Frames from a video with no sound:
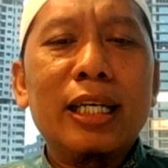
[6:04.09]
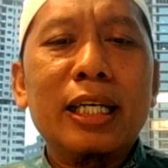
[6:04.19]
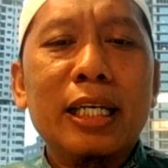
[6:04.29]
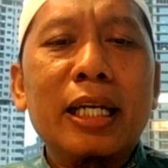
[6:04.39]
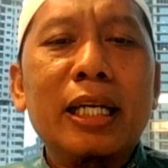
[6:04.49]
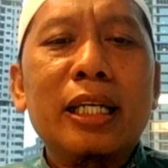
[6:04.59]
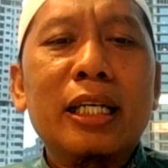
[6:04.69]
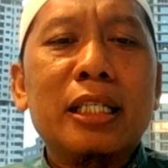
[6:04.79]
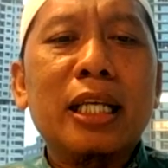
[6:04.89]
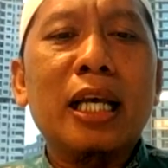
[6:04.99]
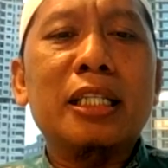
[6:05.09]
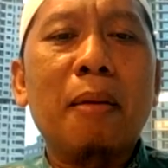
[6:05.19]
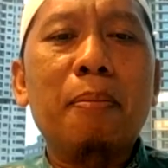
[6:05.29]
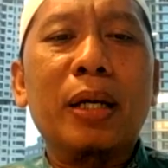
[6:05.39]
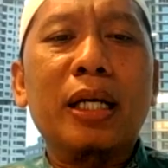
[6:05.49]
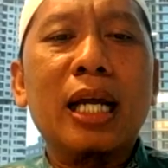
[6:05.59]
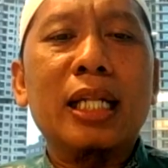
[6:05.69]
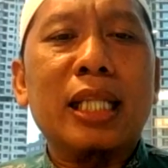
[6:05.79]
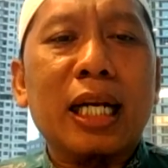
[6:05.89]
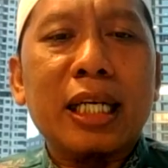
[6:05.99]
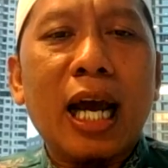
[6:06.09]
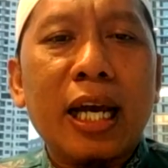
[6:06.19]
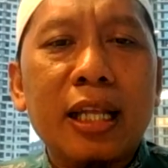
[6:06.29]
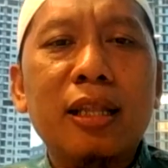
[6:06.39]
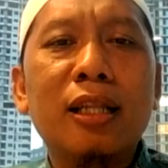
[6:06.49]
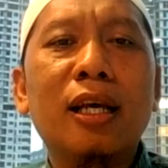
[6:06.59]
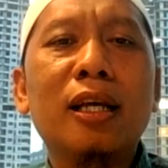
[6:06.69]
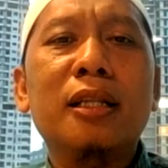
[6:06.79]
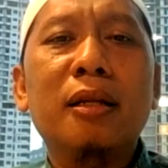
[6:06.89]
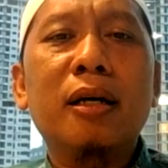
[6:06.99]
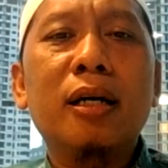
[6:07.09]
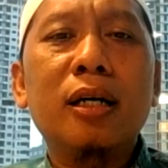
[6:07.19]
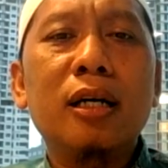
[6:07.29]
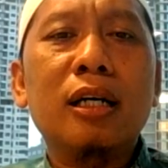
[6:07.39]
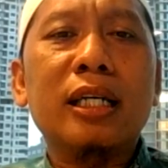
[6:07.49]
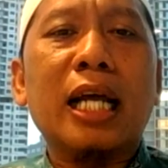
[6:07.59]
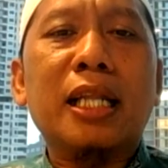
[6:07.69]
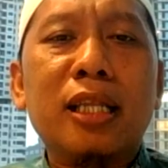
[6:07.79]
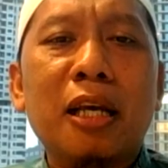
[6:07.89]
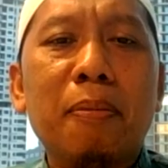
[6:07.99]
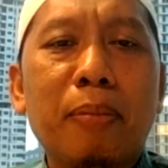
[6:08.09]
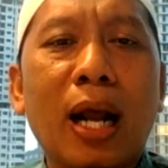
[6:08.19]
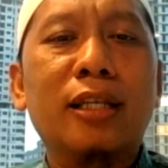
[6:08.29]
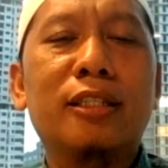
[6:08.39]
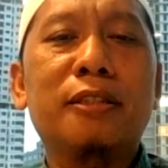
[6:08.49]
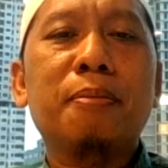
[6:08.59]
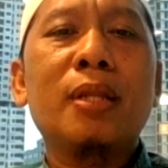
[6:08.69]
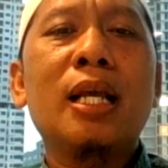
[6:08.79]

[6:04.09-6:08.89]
ingin saya sampaikan terkait ya eh, cutting price.